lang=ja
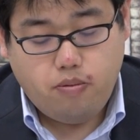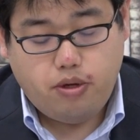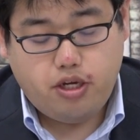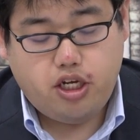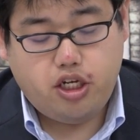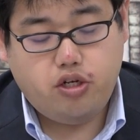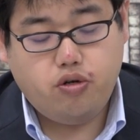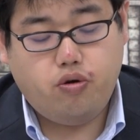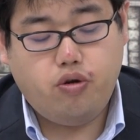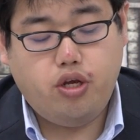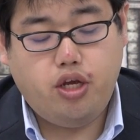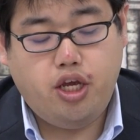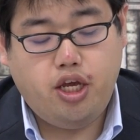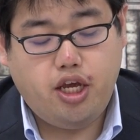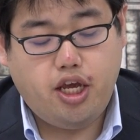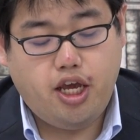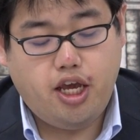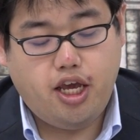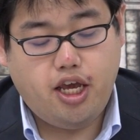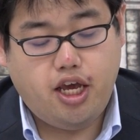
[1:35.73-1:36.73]
非常
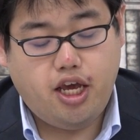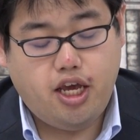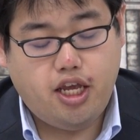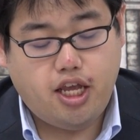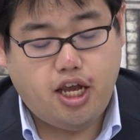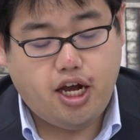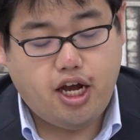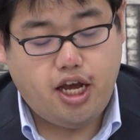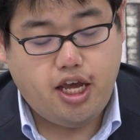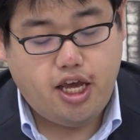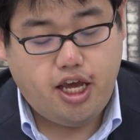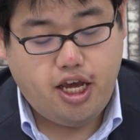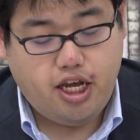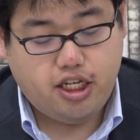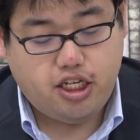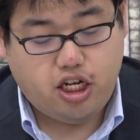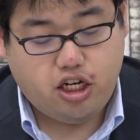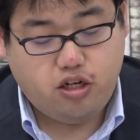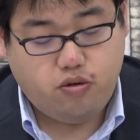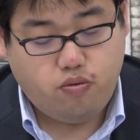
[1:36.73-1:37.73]
に長い
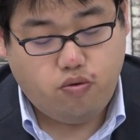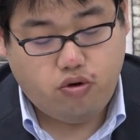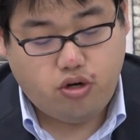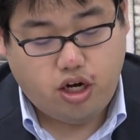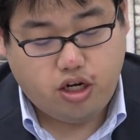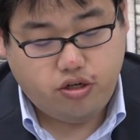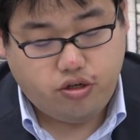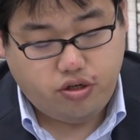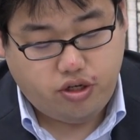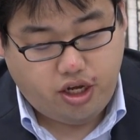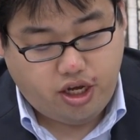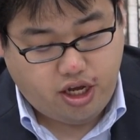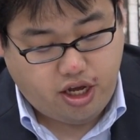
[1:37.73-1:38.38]
英作文を書く